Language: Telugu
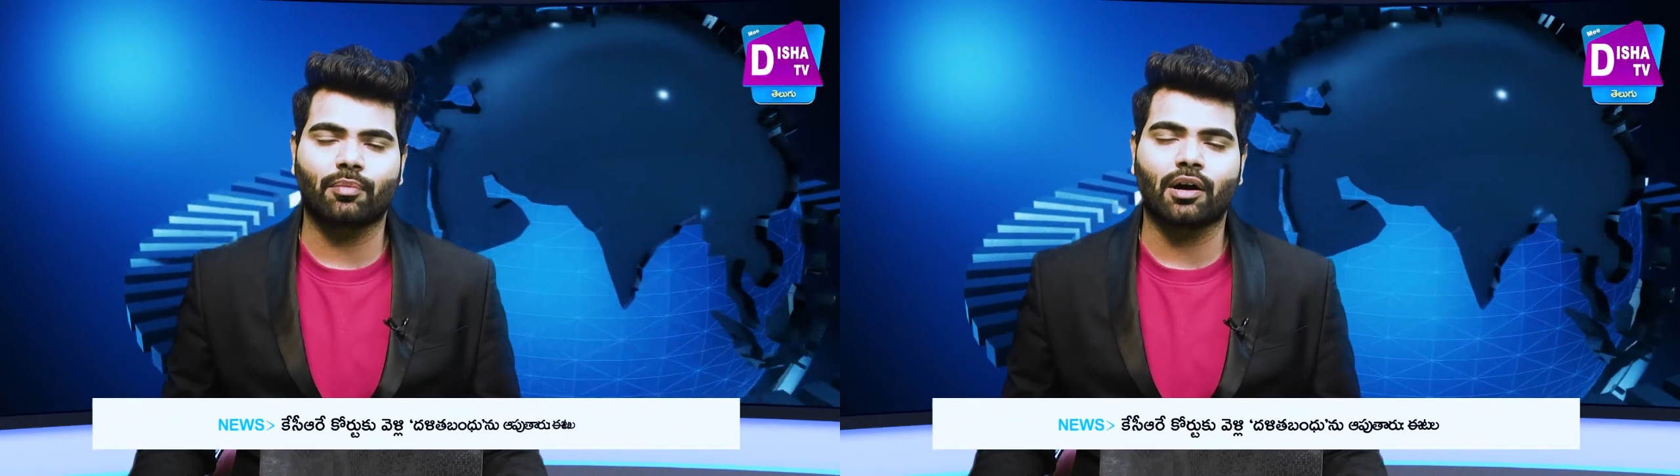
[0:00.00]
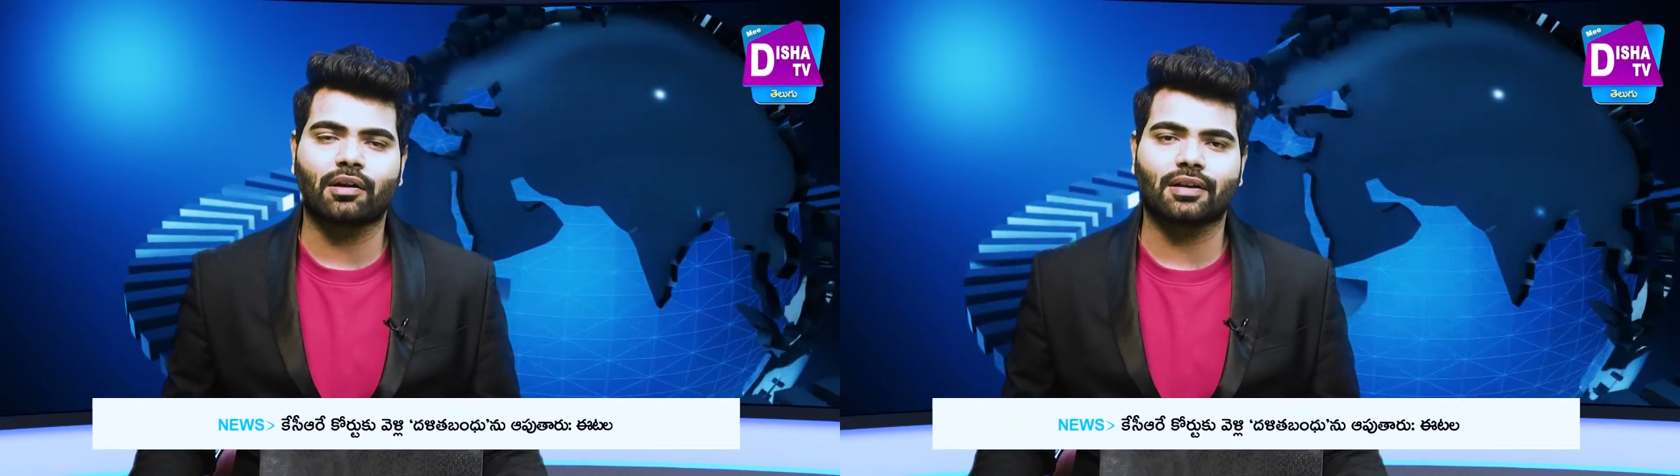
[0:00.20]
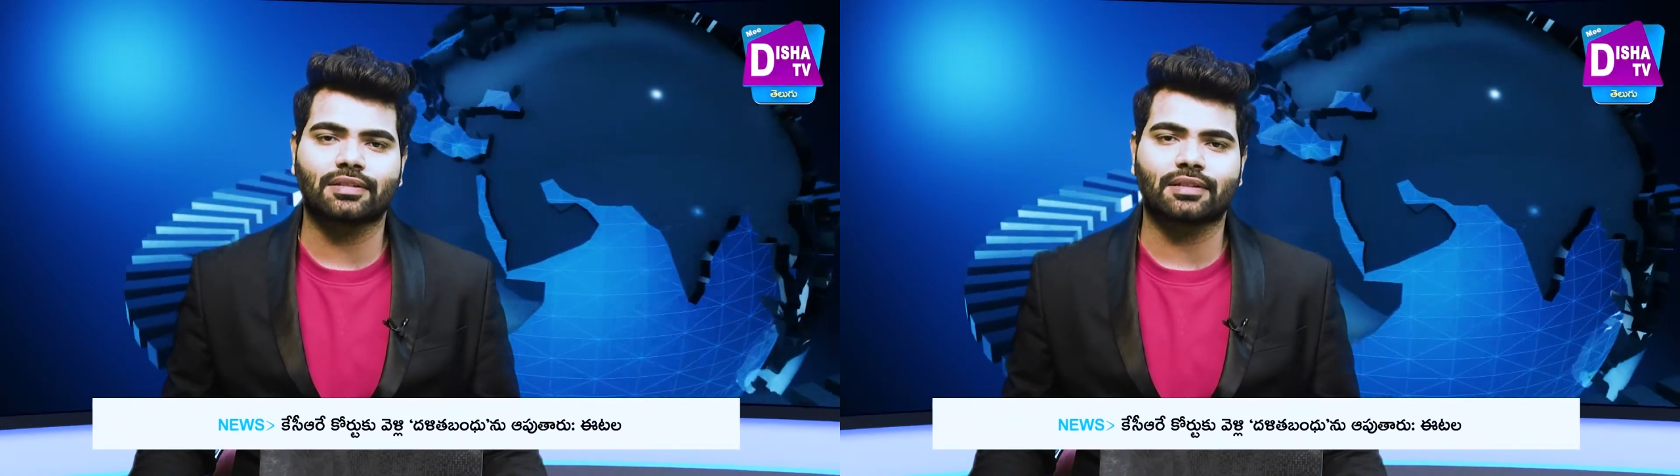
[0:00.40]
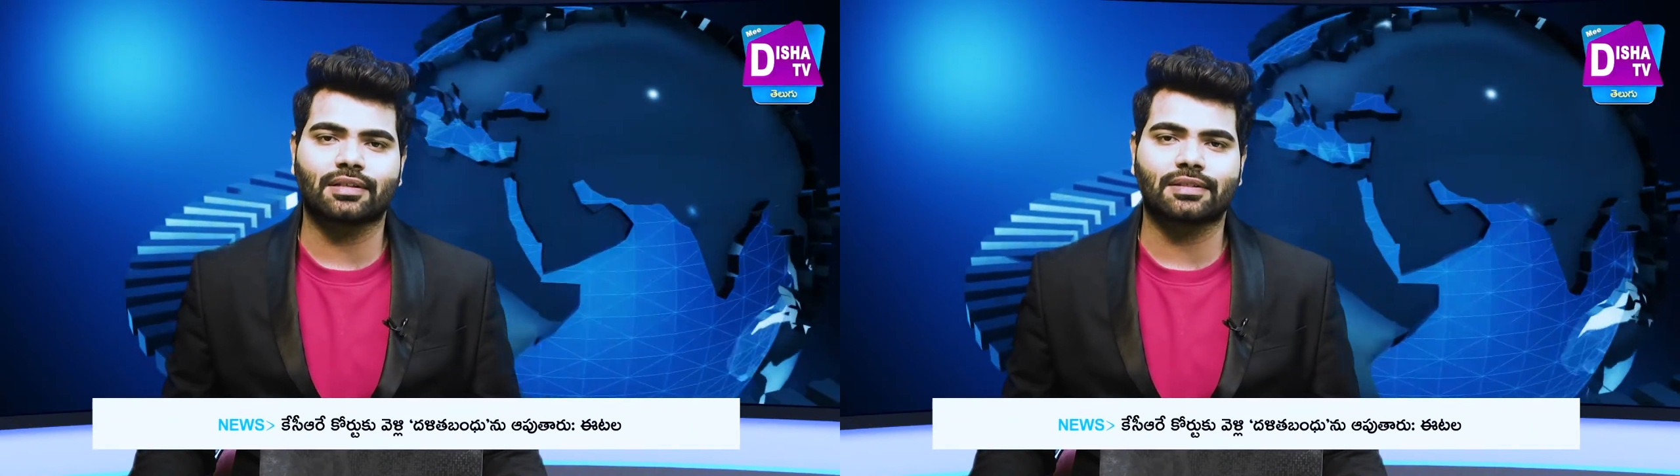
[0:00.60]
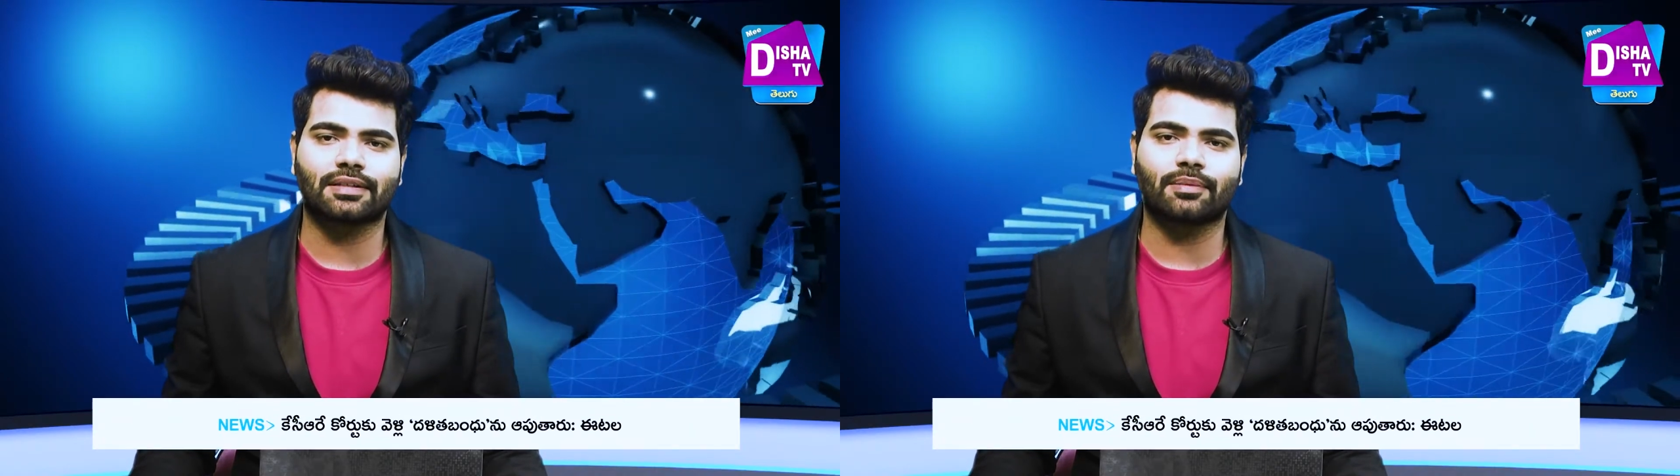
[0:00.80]

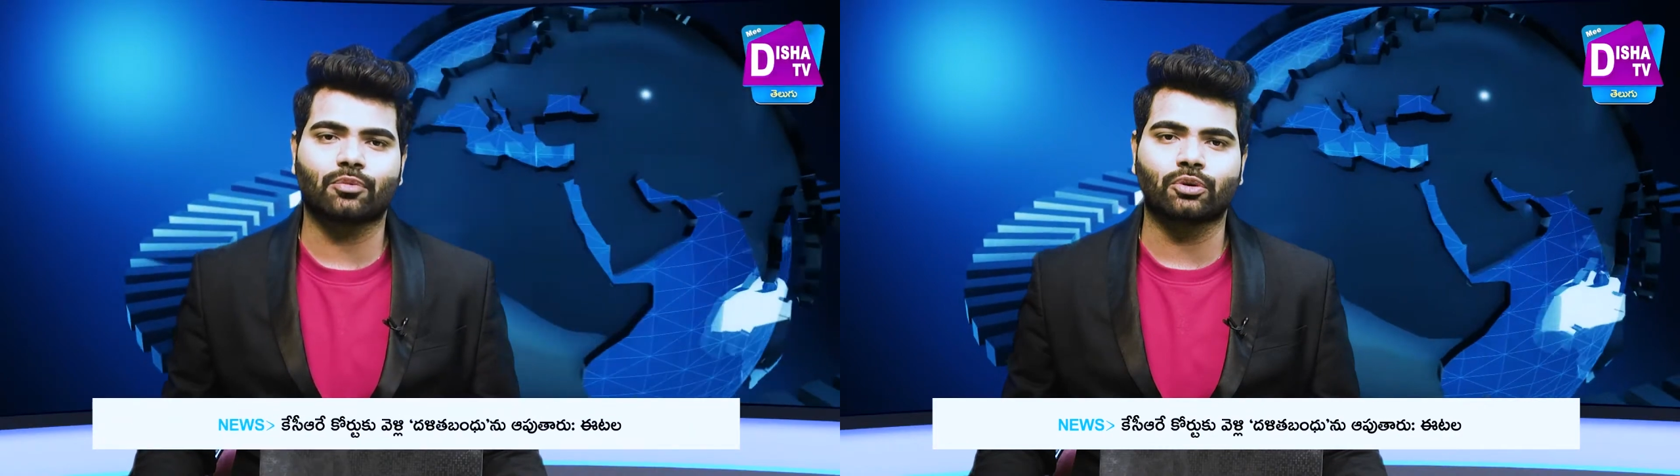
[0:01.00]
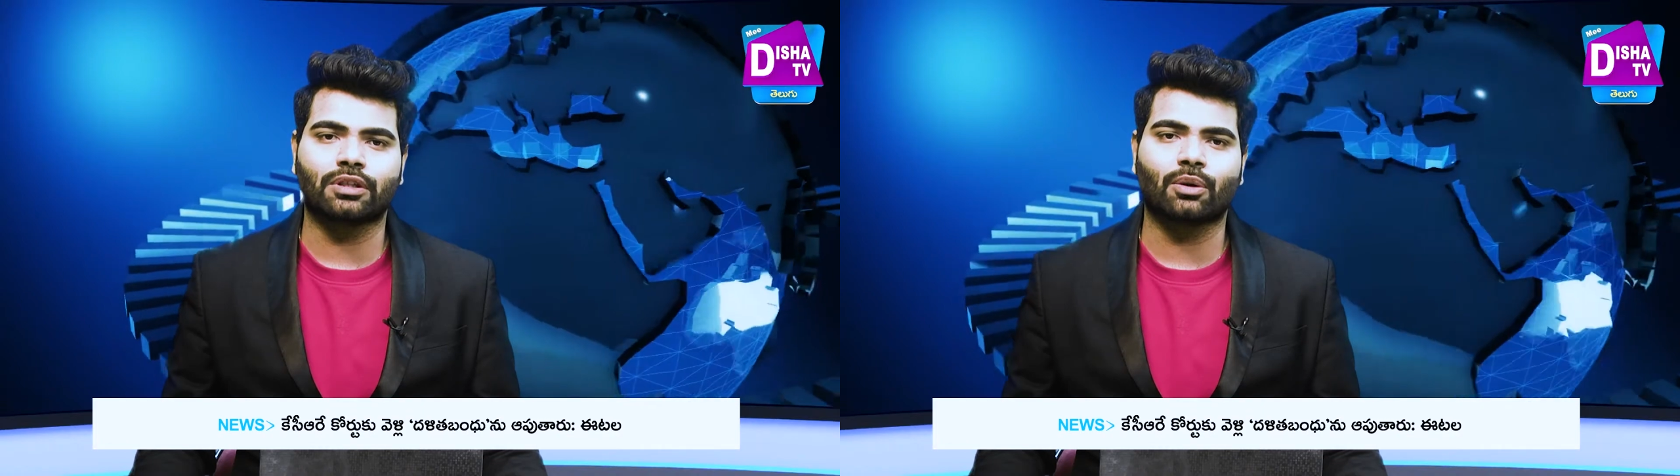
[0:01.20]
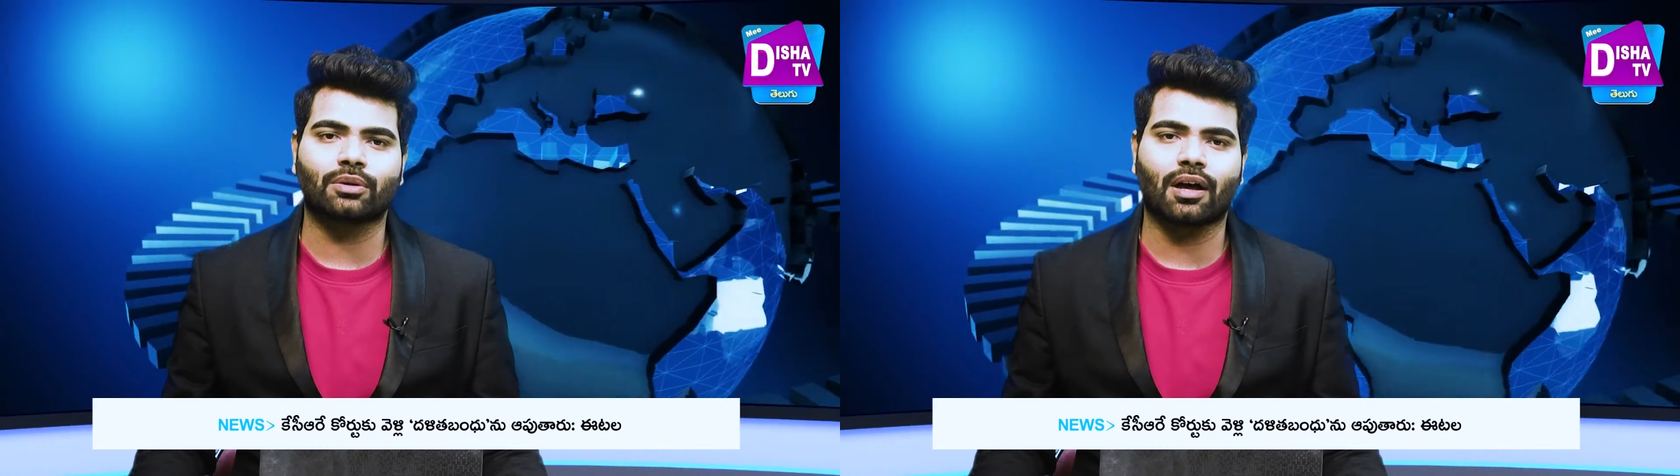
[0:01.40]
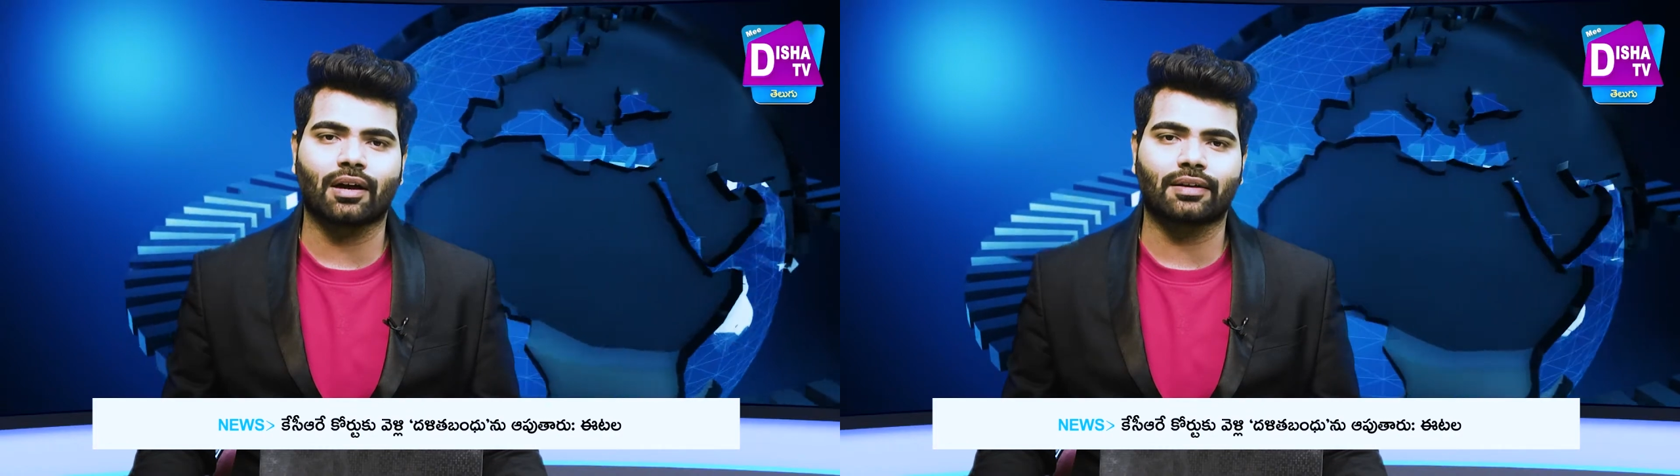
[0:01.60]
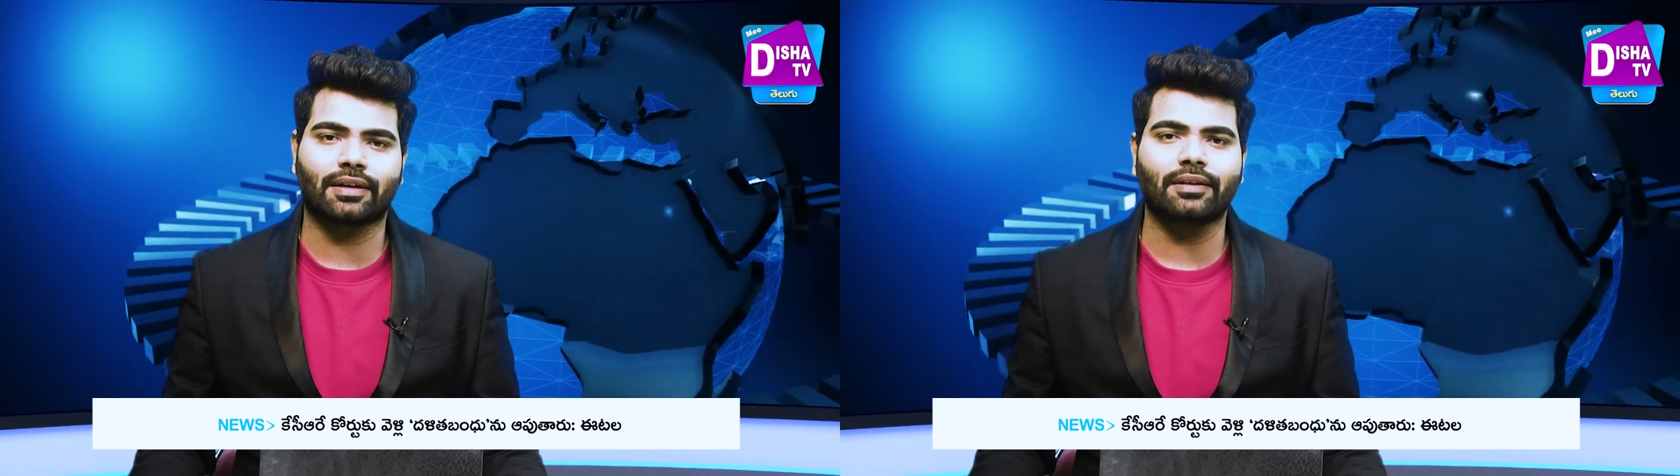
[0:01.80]
మహారాష్ట్ర సీఎం ఉద్ధవ్
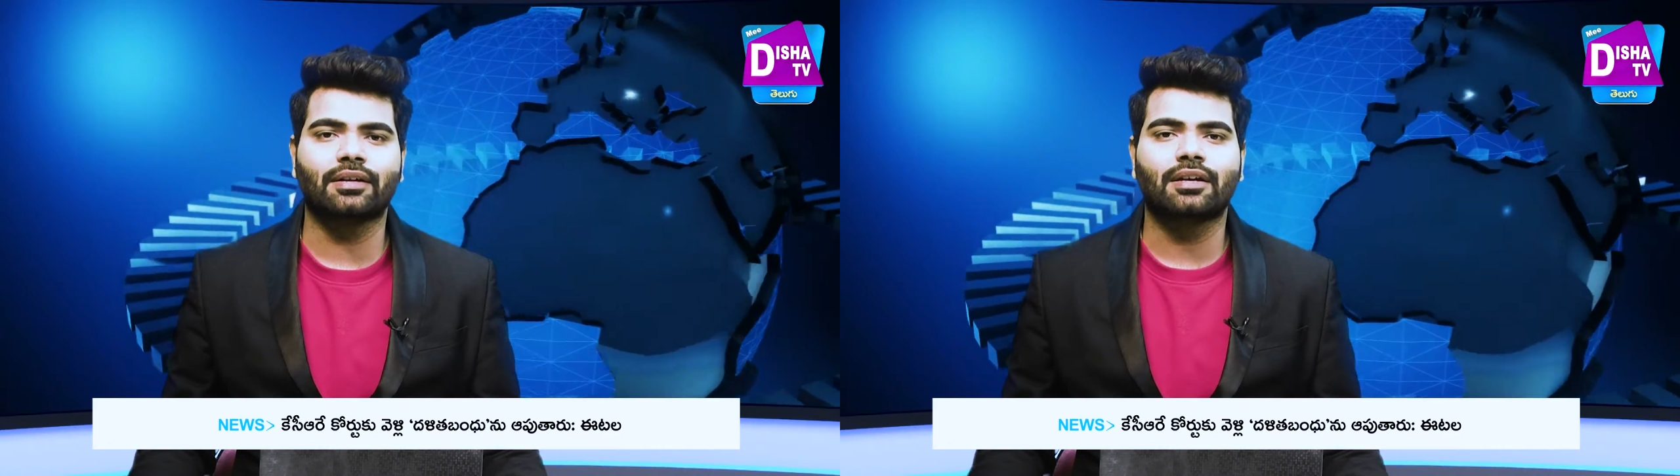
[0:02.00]
ఠాక్రే